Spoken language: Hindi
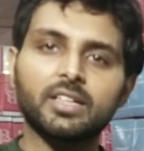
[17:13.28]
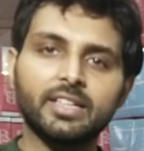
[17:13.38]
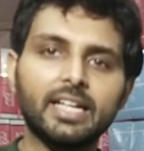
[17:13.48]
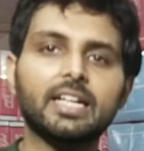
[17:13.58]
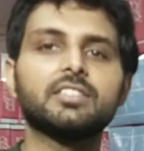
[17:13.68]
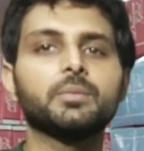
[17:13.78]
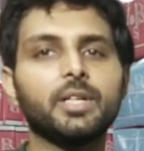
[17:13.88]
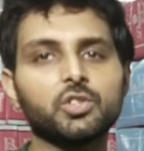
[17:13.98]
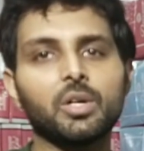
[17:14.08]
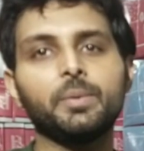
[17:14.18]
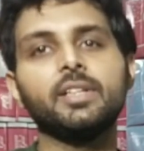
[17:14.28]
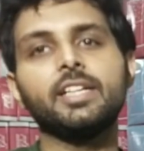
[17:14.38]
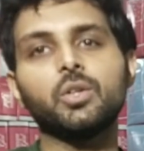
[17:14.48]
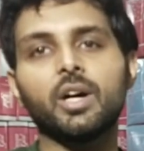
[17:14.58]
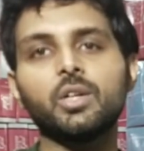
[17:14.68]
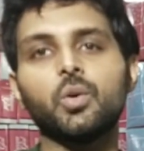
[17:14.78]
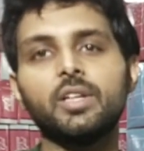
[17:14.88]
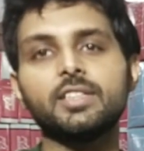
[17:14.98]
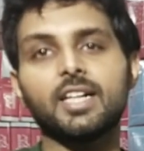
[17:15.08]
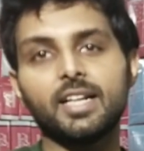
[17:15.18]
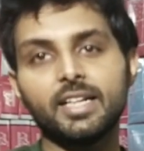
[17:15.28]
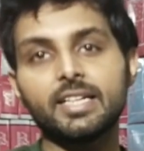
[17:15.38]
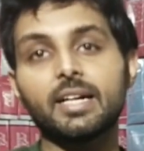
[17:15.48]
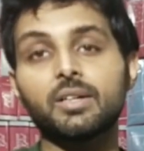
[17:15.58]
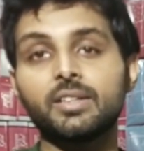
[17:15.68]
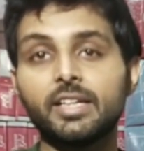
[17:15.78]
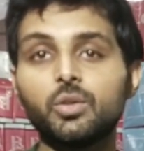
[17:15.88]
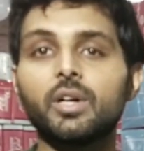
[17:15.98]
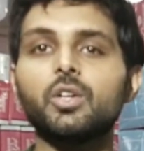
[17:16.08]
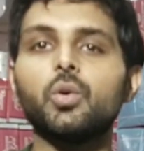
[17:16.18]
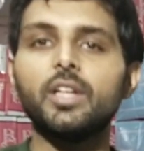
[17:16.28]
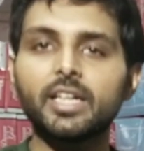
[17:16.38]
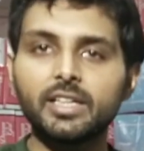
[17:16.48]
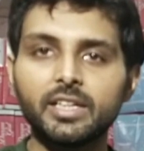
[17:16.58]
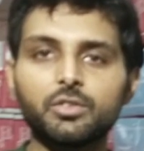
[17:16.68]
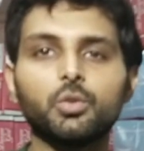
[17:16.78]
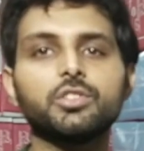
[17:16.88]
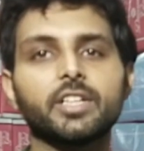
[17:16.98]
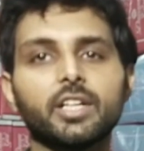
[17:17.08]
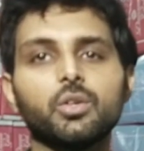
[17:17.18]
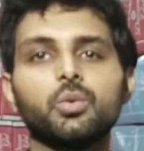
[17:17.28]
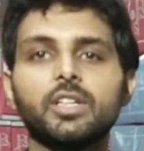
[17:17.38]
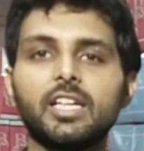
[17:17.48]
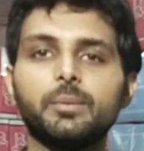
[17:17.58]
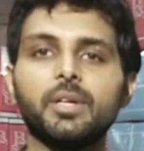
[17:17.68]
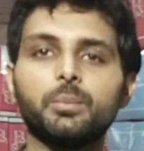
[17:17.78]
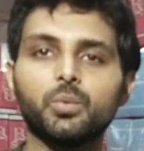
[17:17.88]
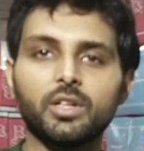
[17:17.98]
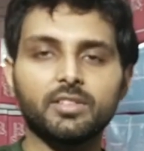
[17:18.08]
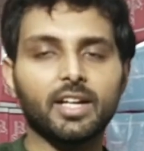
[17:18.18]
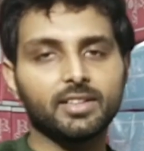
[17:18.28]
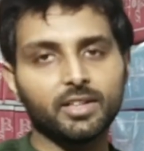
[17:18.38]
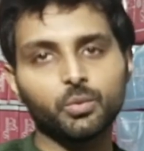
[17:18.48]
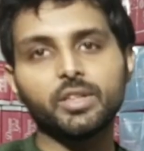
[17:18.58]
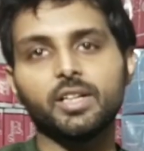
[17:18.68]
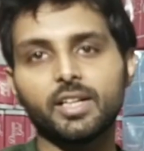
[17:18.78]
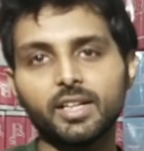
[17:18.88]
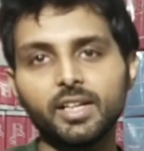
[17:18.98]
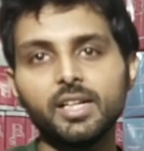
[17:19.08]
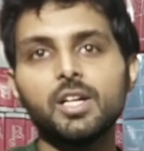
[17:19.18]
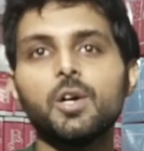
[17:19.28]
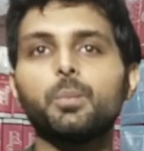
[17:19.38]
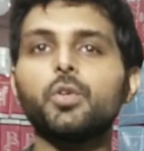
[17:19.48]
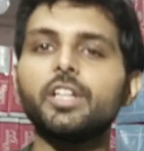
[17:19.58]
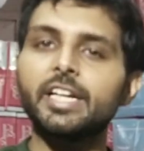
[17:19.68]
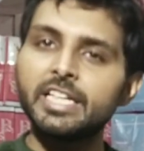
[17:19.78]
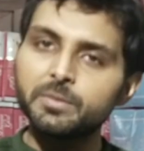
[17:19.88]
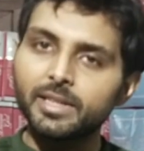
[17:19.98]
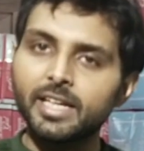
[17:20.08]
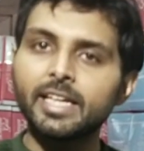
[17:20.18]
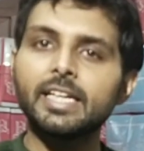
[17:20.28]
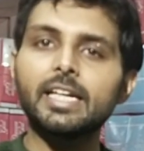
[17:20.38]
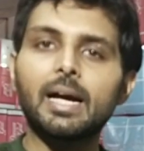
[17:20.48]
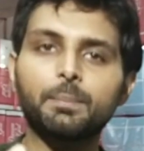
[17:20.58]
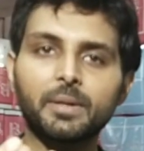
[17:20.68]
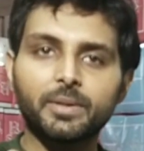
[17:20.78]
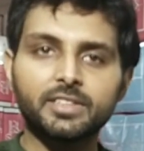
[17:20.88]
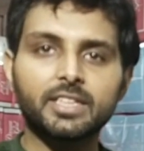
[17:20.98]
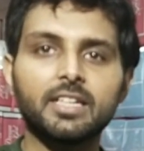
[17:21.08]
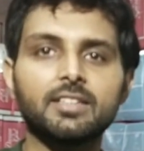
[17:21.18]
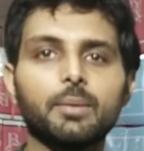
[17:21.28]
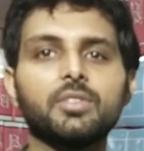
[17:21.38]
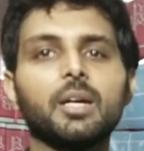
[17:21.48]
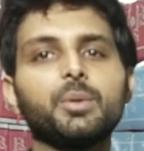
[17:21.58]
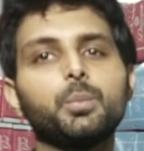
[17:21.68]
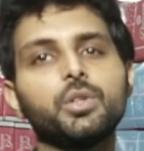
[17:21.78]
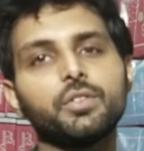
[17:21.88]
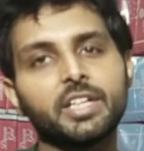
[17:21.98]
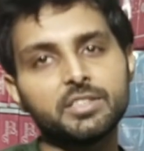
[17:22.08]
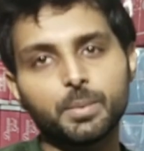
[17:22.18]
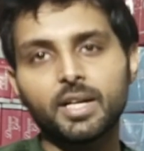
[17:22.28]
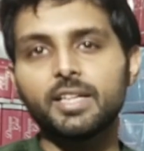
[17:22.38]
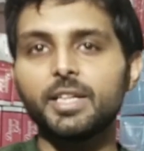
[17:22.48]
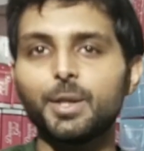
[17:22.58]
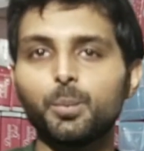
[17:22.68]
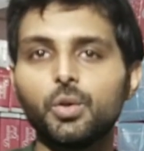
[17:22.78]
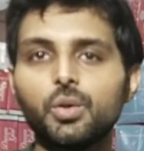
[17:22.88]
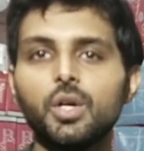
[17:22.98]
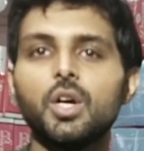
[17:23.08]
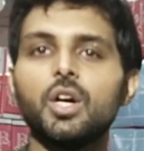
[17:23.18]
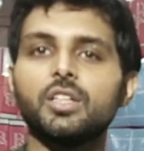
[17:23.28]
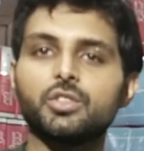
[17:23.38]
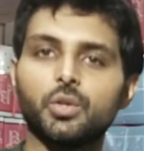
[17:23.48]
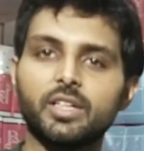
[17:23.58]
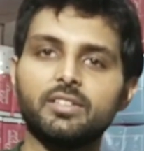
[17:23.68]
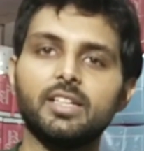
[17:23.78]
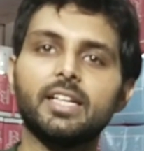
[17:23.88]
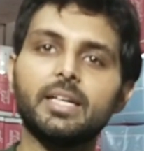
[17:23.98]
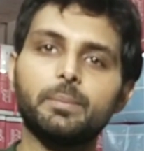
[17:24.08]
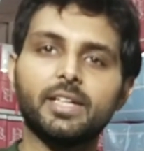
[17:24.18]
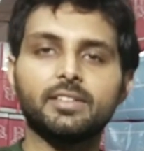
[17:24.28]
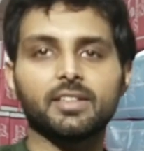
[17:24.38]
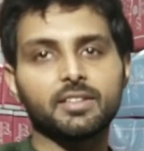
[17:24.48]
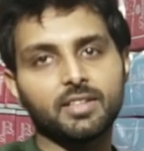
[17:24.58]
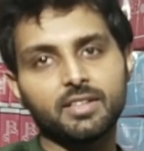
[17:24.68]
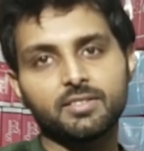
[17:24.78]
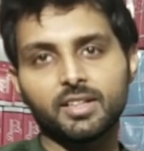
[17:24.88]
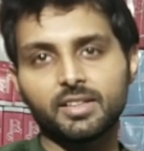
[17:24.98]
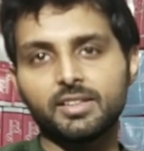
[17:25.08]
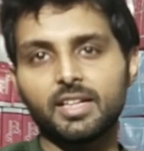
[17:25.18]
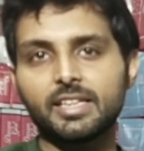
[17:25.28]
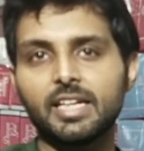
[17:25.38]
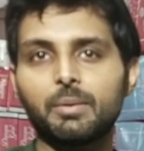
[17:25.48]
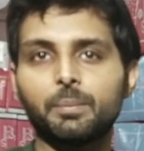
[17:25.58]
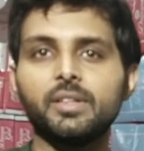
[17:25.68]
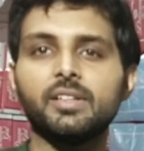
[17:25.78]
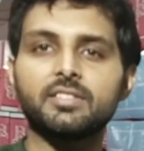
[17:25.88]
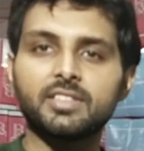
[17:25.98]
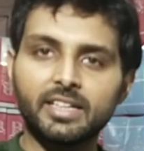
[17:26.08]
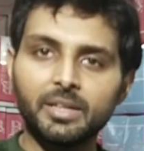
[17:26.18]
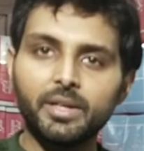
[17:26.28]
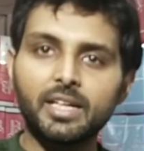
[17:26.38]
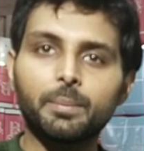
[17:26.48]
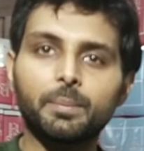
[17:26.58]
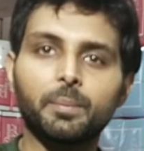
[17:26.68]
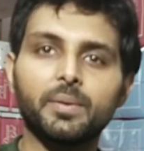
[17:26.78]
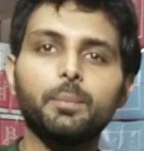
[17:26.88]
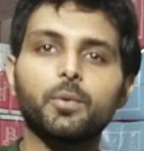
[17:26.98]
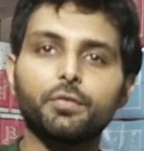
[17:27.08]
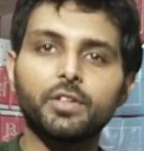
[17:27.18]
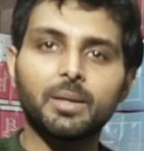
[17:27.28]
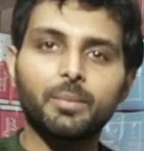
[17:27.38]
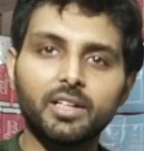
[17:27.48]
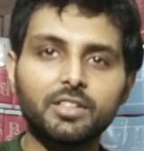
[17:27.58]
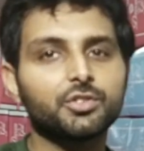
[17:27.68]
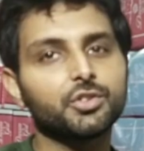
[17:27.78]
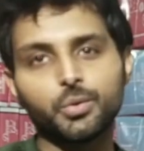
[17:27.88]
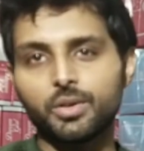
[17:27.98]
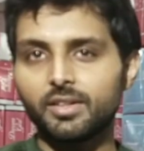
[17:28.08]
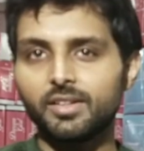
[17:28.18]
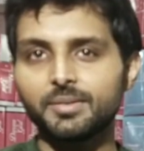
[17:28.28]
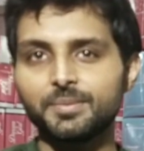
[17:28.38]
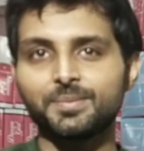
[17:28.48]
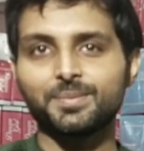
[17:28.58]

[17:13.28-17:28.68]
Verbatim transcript: और नए कस्टमर जो अपनी नई दुकान खोलने जा रहे हैं या हम्म। नई दुकान खोलने के लिए सोच रहे हैं तो उनके लिए भी हम पूरा सहायता उनकी करेंगे पूरी रेंज बताएंगे आपके बजट के हिसाब से आपकी पूरी रेंज बना देंगे हम लोग अच्छा। छोटे से लेके बड़े तक साइज तक की ताकि आप अपनी स्टार्टिंग में ही आप अपना प्रॉफिट कमाना शुरू कर दें